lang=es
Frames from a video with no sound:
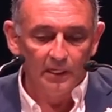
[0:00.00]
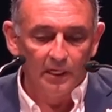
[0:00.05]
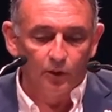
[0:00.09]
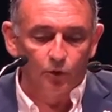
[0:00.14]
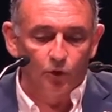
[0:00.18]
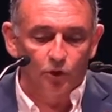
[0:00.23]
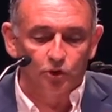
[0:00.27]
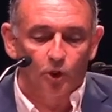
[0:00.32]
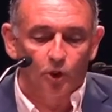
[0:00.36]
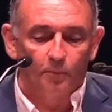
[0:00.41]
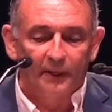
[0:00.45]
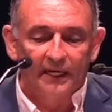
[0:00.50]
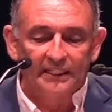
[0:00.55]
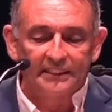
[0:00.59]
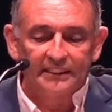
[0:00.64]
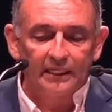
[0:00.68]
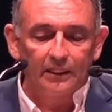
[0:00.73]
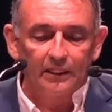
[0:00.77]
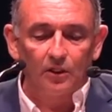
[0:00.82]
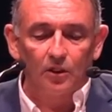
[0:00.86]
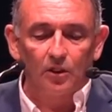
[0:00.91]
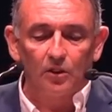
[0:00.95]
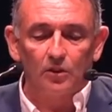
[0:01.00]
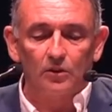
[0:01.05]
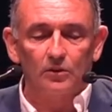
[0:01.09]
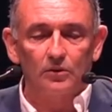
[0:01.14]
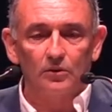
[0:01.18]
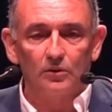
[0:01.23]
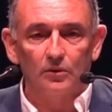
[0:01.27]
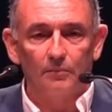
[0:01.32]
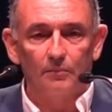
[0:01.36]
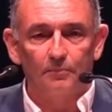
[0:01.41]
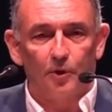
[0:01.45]
Nuestro partido,
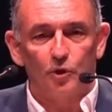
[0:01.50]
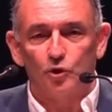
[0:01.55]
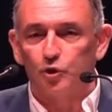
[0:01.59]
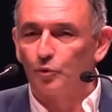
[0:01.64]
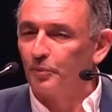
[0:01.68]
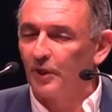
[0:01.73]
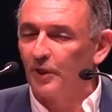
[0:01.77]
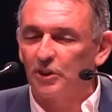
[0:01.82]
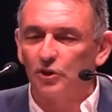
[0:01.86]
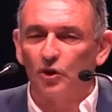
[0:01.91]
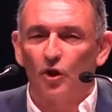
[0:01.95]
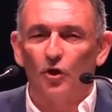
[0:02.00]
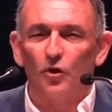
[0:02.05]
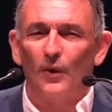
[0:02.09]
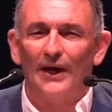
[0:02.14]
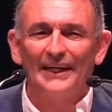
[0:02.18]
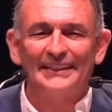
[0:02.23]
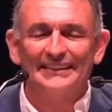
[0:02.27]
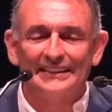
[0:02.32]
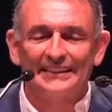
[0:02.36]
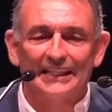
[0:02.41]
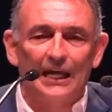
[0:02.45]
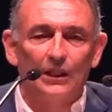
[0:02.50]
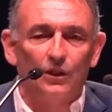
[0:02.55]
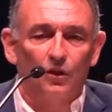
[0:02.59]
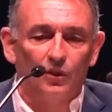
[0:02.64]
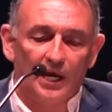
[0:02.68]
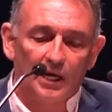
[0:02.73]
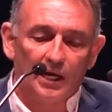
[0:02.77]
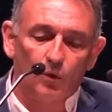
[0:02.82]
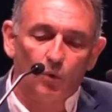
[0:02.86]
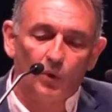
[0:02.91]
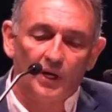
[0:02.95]
por supuesto, no ha estado
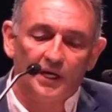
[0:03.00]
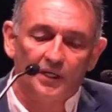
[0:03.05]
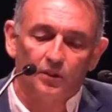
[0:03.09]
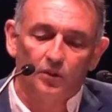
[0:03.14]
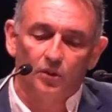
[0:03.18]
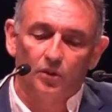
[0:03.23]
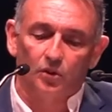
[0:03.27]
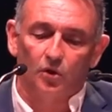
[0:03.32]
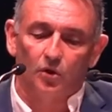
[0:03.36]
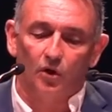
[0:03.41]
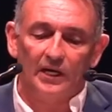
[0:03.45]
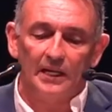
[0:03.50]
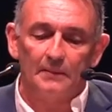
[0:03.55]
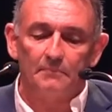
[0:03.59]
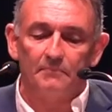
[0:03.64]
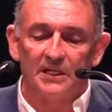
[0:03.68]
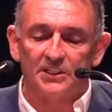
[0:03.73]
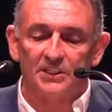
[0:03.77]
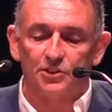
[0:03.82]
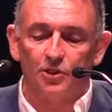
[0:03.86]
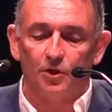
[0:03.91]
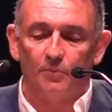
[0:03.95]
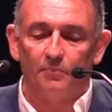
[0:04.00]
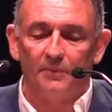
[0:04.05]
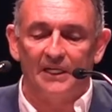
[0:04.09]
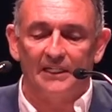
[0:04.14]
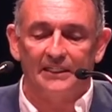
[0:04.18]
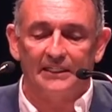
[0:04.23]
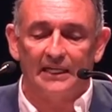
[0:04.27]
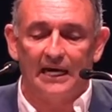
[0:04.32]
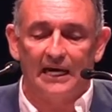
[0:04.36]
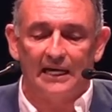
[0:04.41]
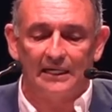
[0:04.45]
de acuerdo con la invasión
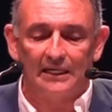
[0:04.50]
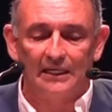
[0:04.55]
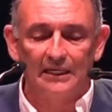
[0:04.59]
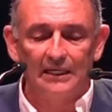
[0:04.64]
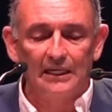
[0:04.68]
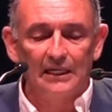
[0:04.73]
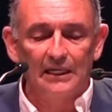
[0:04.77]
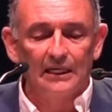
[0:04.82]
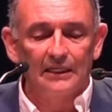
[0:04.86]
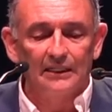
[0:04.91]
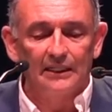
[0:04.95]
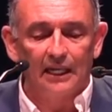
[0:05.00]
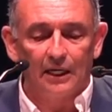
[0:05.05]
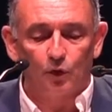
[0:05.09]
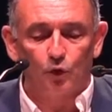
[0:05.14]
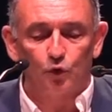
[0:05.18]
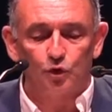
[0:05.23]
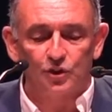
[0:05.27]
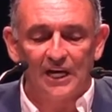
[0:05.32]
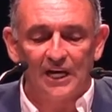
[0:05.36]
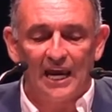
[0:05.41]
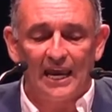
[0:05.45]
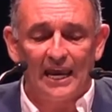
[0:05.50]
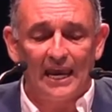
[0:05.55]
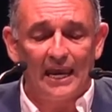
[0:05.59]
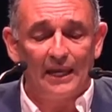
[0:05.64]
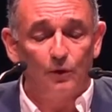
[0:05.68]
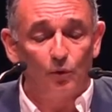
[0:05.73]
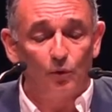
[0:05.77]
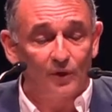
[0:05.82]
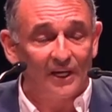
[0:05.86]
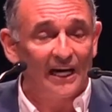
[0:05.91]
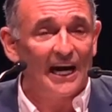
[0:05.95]
militar de Rusia
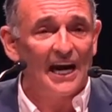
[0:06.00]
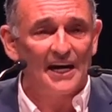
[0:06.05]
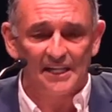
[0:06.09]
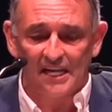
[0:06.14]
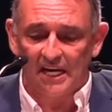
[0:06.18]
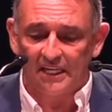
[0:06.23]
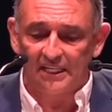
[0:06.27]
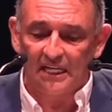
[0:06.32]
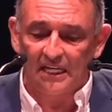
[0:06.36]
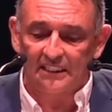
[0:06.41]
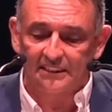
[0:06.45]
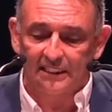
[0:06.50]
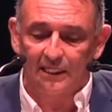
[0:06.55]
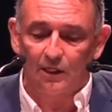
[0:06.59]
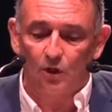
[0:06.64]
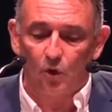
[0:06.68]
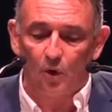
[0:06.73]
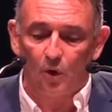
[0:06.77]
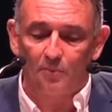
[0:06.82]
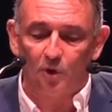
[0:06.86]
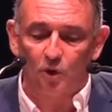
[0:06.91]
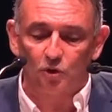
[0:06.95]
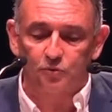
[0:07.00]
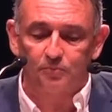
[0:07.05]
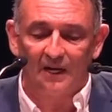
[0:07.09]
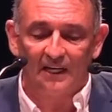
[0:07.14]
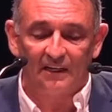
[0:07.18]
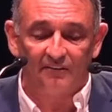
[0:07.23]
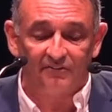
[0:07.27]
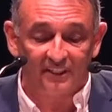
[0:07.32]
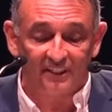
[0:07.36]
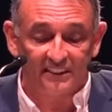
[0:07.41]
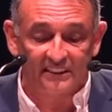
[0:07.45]
en Ucrania y así lo hemos
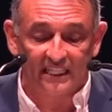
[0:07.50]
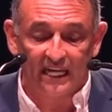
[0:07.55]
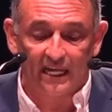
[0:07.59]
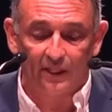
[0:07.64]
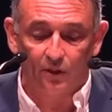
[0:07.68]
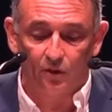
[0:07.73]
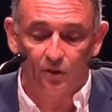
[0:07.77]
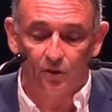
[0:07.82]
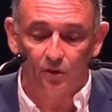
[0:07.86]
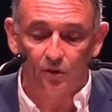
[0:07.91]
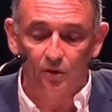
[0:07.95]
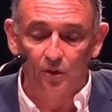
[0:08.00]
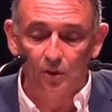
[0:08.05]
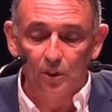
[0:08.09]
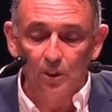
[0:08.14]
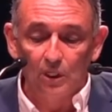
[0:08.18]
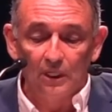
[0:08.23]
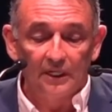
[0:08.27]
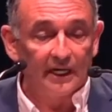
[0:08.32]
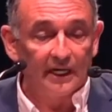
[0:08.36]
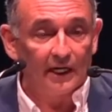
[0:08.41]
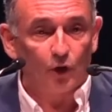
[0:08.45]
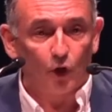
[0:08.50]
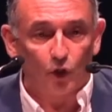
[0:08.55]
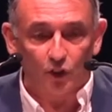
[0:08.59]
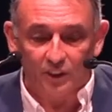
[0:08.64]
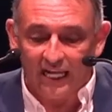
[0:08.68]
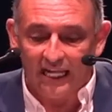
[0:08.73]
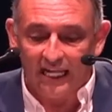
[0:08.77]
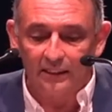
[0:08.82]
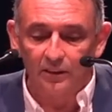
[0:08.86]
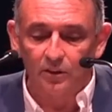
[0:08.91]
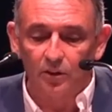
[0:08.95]
manifestado,
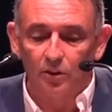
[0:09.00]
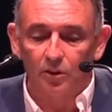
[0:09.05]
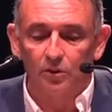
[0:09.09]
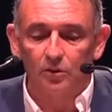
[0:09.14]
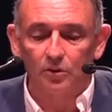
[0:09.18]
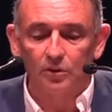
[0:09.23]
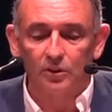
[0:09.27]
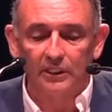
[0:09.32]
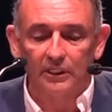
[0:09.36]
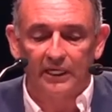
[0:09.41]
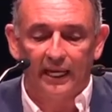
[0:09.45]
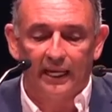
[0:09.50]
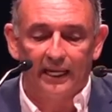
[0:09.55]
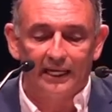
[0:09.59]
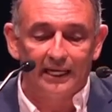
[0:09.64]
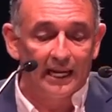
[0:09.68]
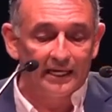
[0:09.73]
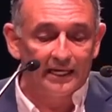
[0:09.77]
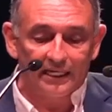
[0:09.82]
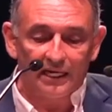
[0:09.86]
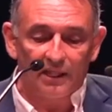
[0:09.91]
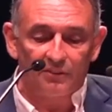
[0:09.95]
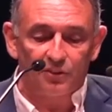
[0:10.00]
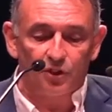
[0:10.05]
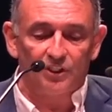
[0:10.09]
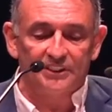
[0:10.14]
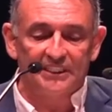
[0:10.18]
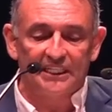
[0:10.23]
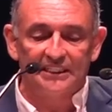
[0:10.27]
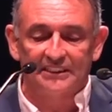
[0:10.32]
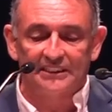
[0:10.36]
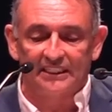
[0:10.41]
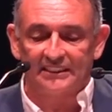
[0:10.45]
recordando que las relaciones
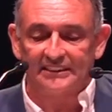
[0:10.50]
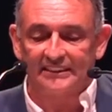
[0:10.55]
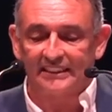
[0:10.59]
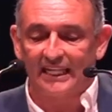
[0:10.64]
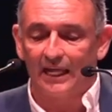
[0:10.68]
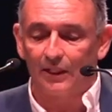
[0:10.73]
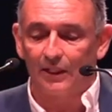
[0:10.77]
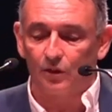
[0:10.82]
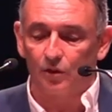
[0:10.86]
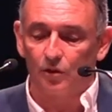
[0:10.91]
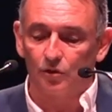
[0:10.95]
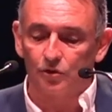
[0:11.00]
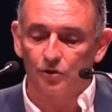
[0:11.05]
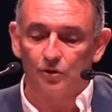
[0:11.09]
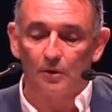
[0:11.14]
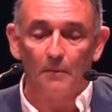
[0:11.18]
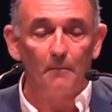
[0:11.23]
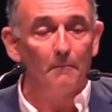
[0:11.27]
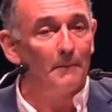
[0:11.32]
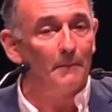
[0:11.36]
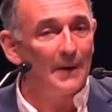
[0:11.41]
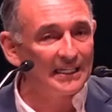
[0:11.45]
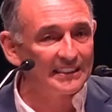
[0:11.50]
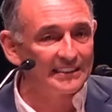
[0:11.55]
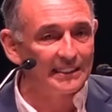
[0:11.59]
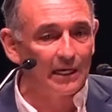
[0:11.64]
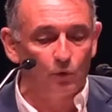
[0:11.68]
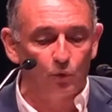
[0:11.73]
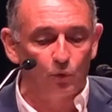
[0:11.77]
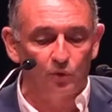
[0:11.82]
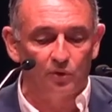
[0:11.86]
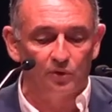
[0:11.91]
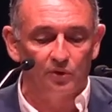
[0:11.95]
entre Estados, más
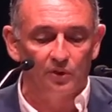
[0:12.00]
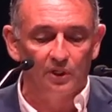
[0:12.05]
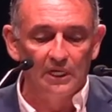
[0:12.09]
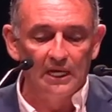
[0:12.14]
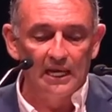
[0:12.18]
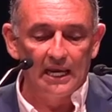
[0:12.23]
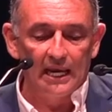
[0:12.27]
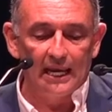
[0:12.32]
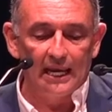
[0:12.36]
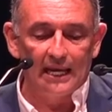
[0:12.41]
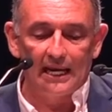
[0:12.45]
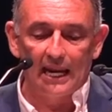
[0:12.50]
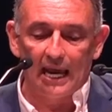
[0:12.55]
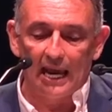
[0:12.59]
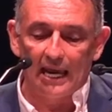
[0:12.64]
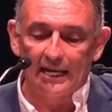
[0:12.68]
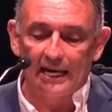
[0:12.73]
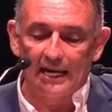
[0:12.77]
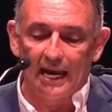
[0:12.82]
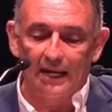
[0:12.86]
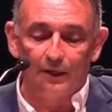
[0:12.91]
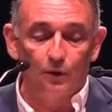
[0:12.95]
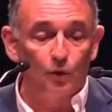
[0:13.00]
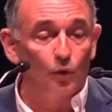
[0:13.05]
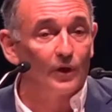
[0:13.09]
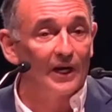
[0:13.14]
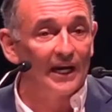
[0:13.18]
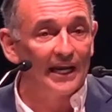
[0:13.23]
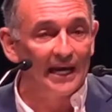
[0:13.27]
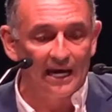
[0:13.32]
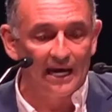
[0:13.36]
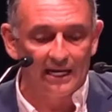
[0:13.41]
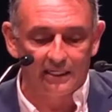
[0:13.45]
aún en la era
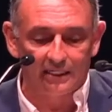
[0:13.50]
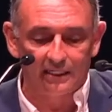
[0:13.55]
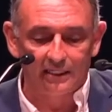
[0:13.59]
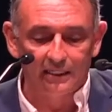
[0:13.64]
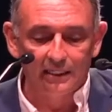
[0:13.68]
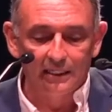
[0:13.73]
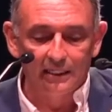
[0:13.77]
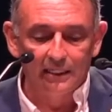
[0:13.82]
nuclear,